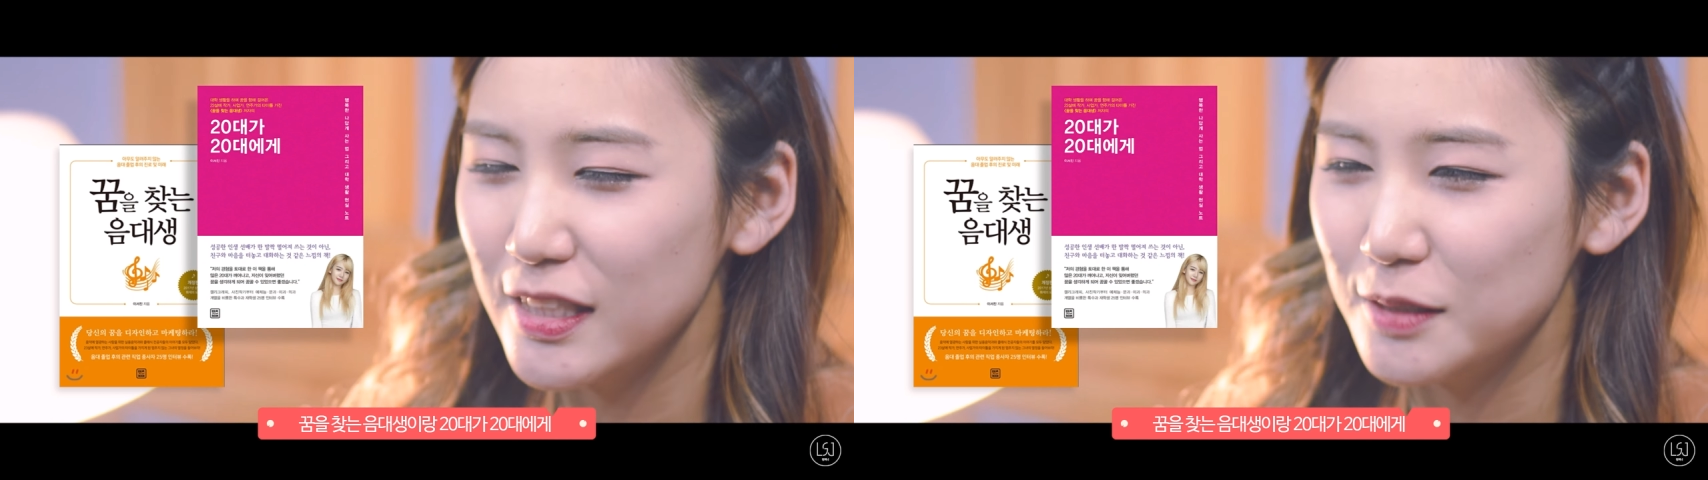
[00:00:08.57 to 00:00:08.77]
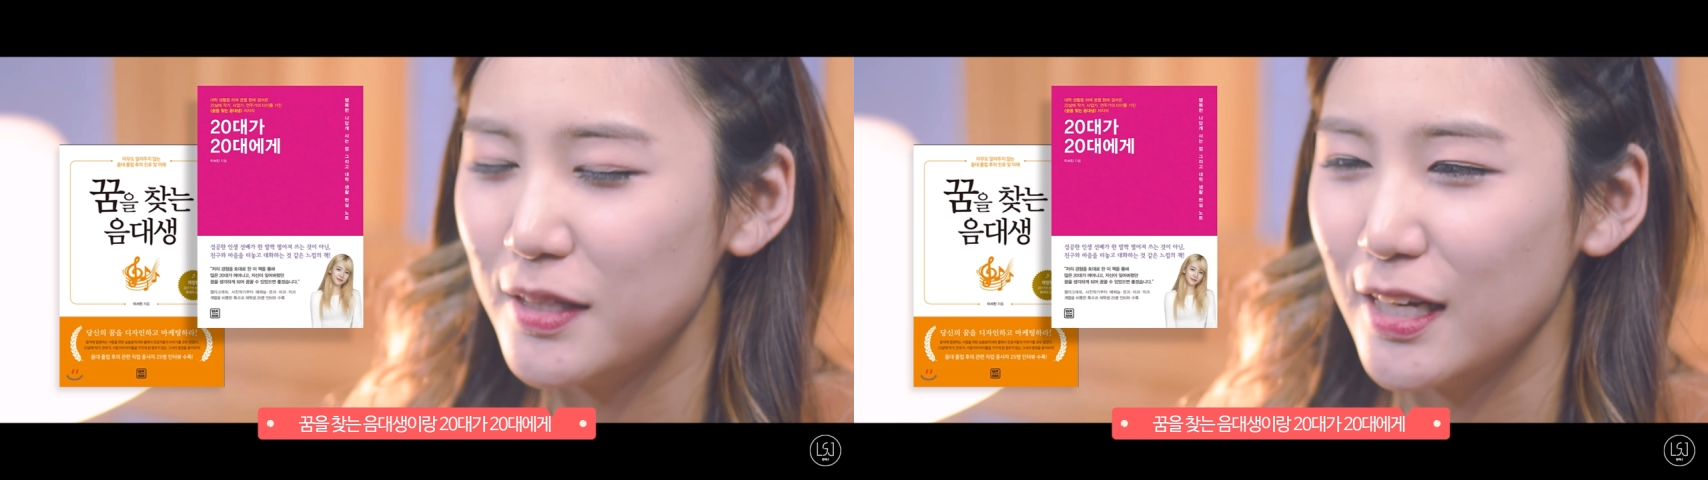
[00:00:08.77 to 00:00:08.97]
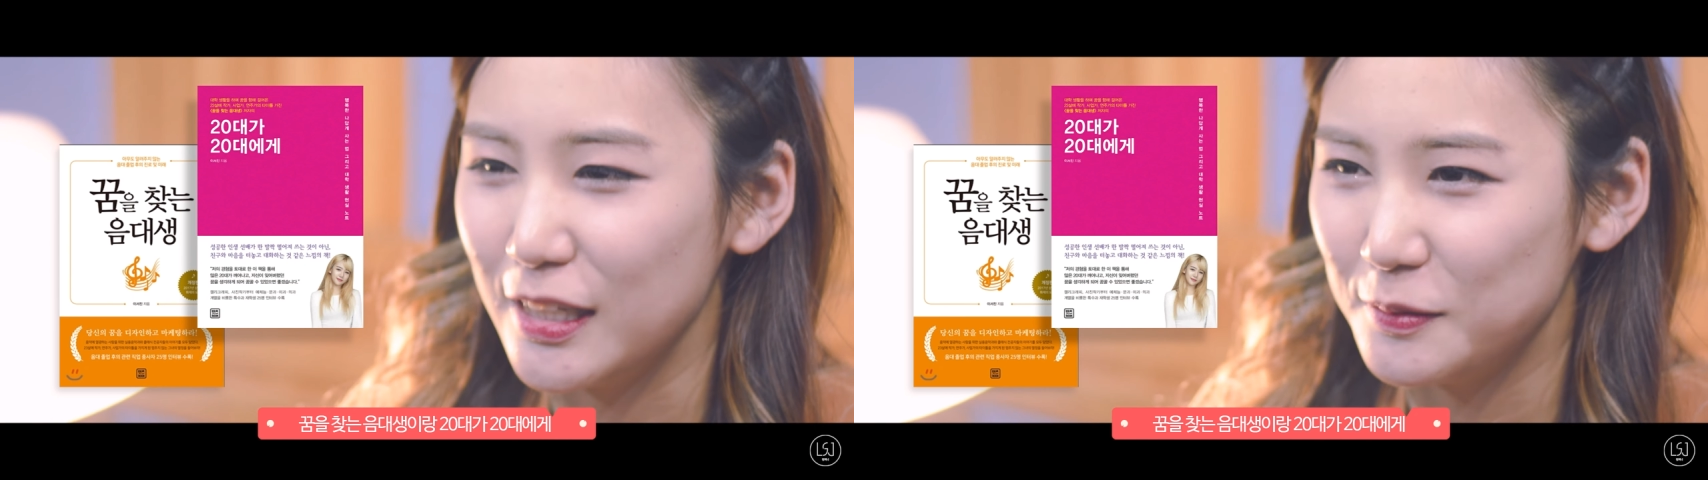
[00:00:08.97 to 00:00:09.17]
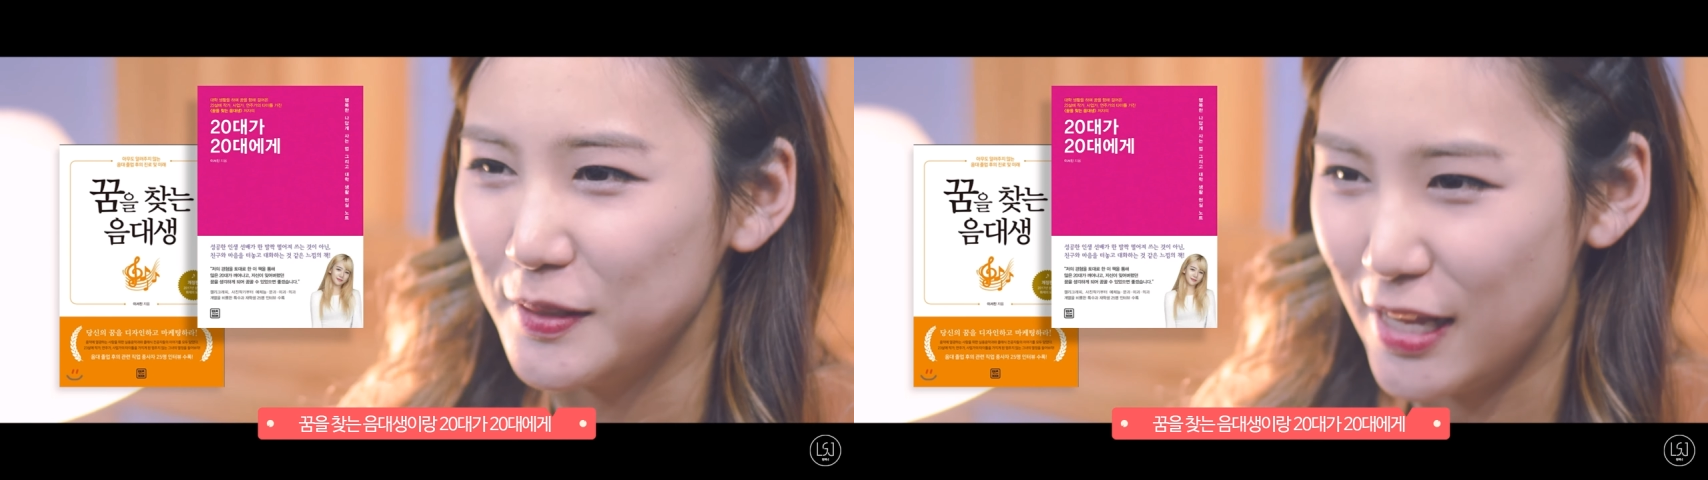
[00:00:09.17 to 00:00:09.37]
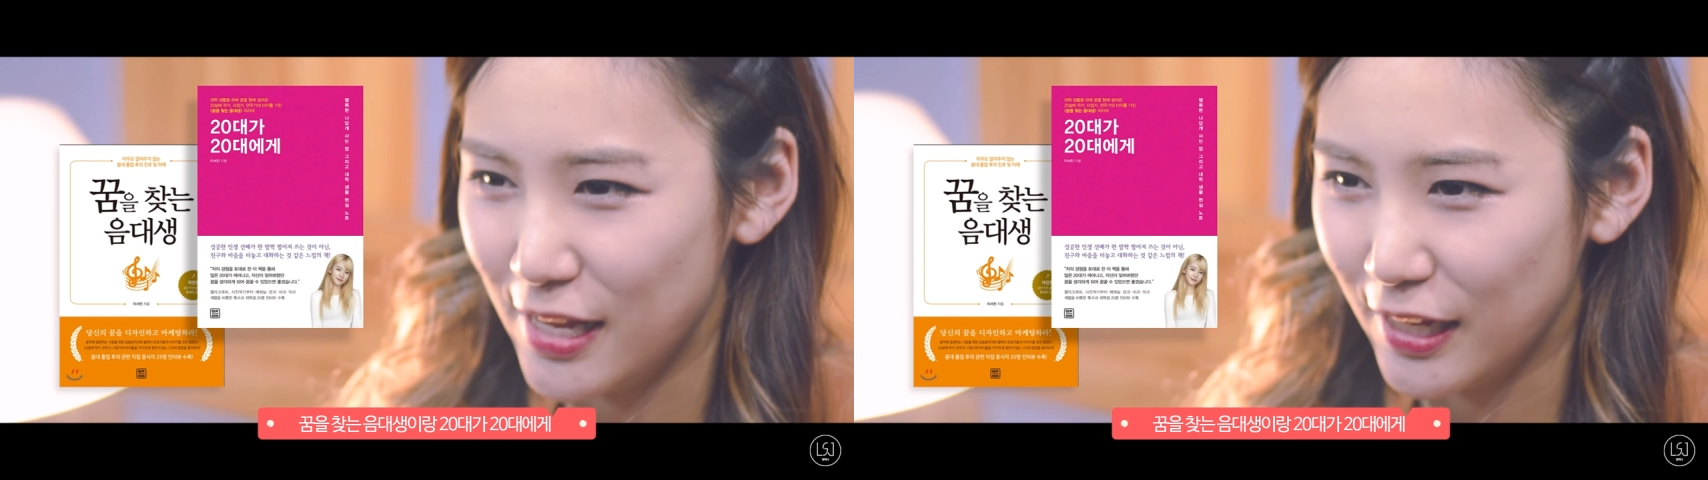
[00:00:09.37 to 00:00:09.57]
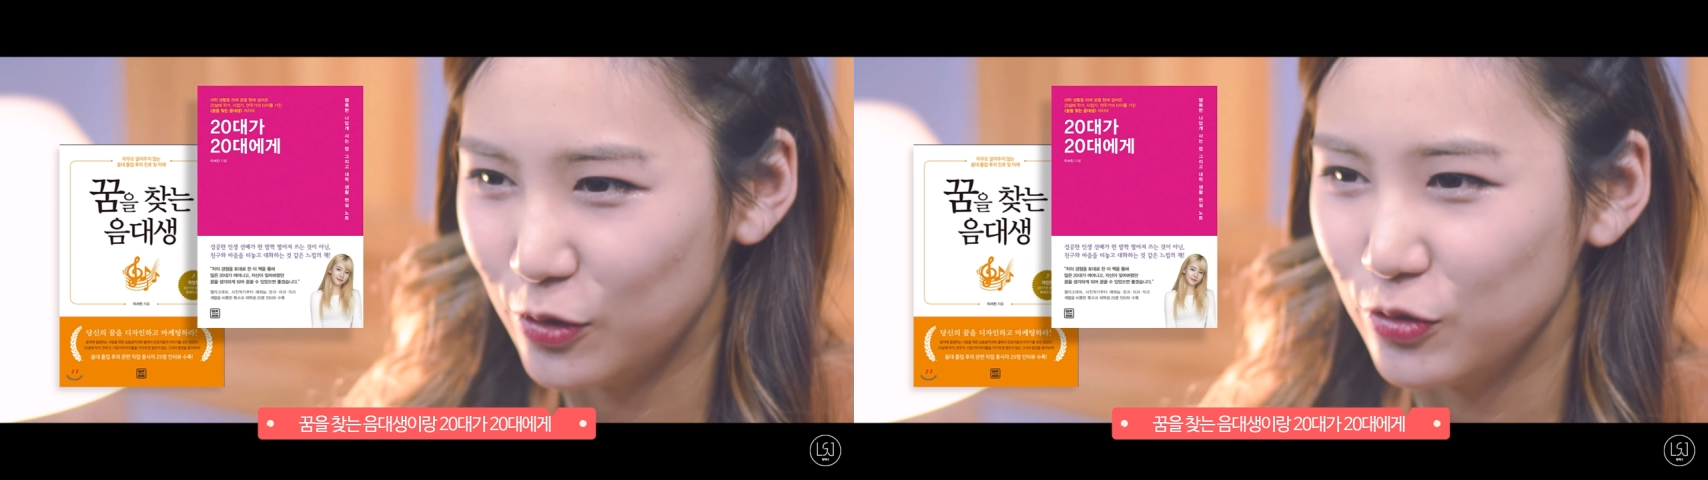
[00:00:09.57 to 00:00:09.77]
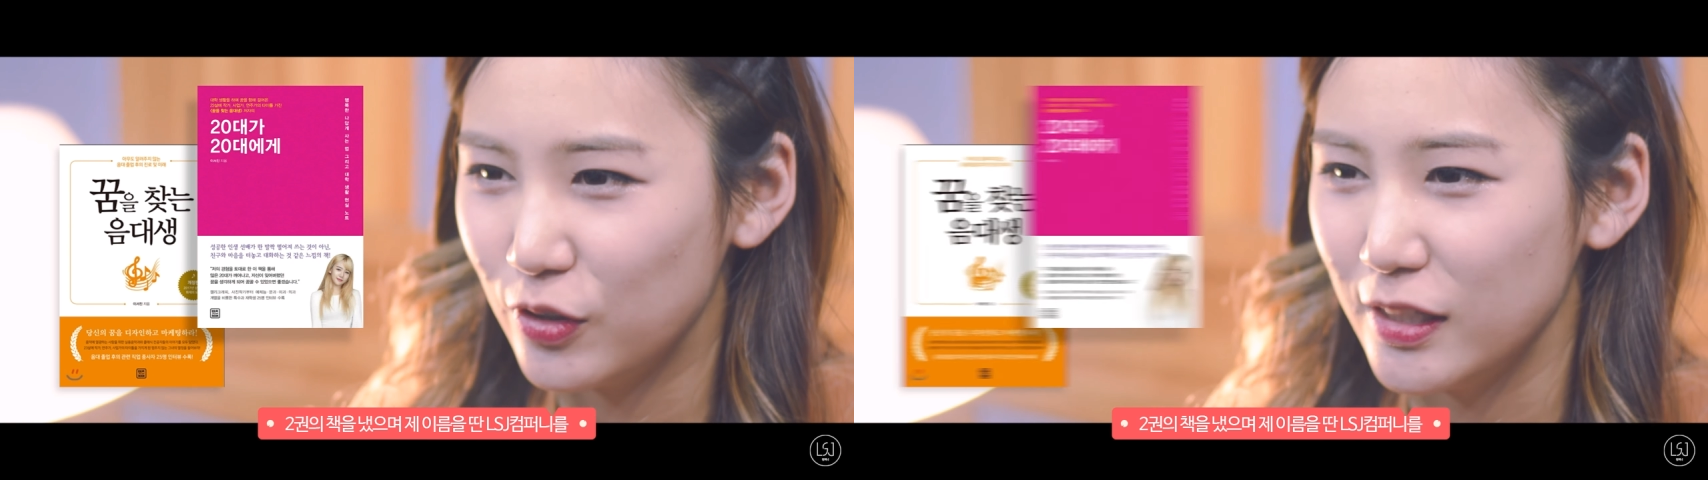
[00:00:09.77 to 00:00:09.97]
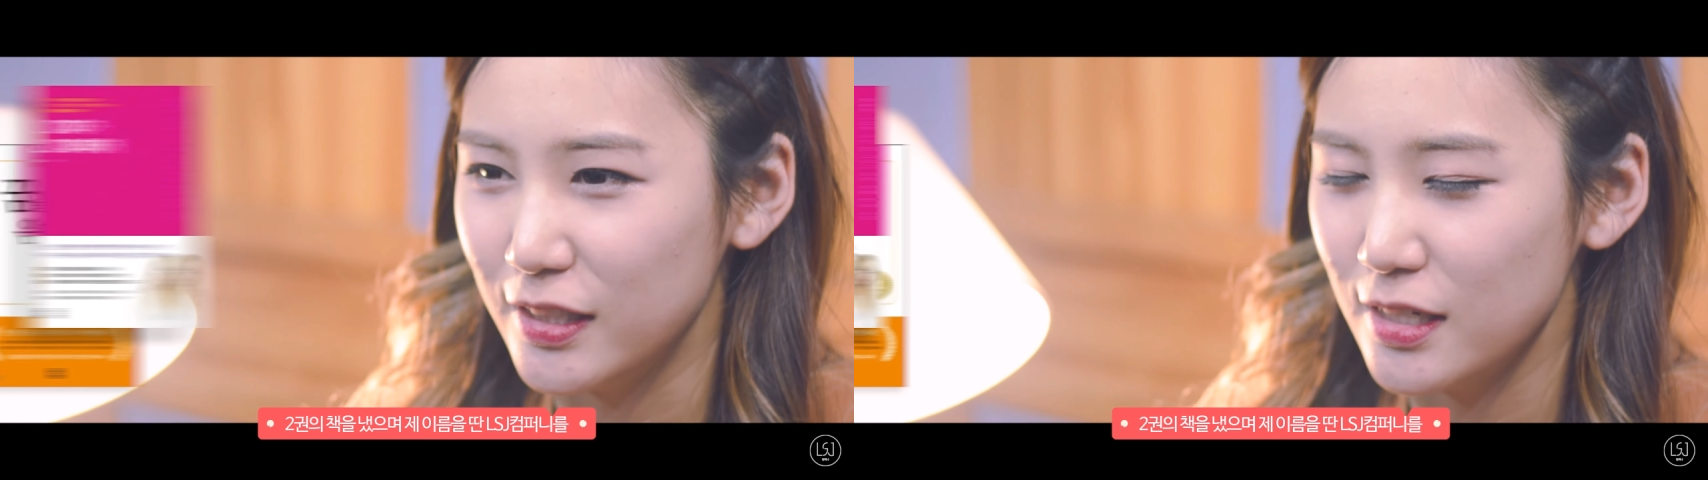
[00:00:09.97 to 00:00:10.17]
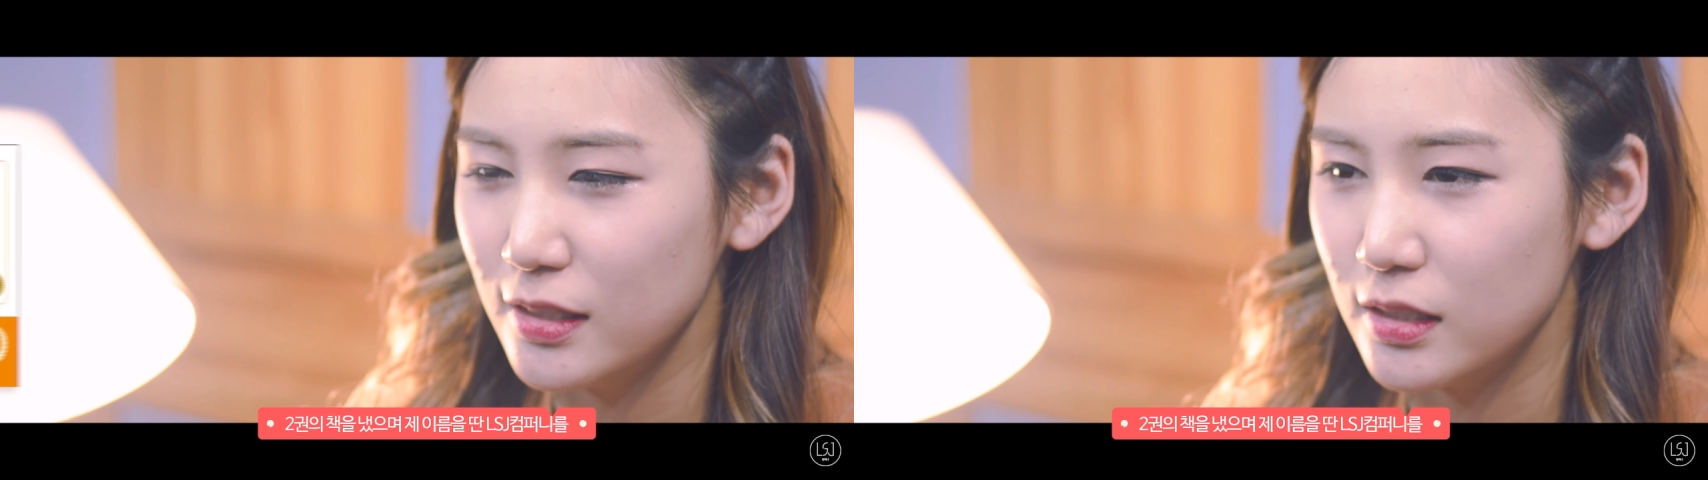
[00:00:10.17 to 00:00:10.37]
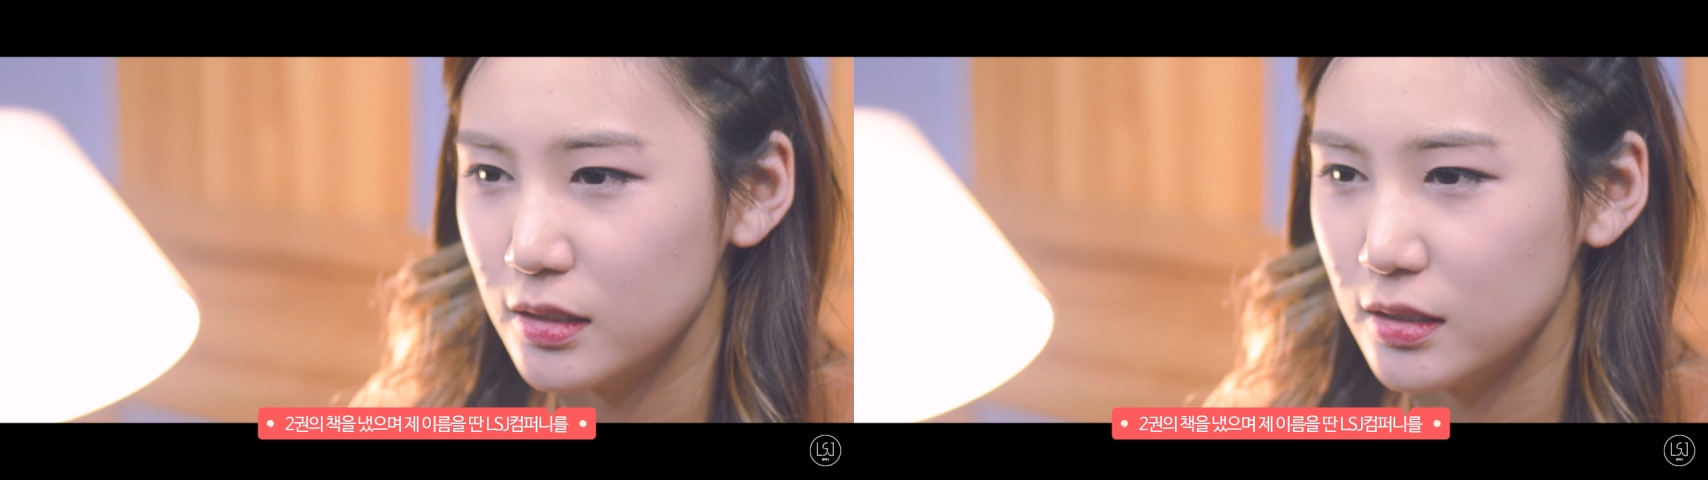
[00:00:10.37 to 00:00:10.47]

20대가 20대에게 두 권의 책을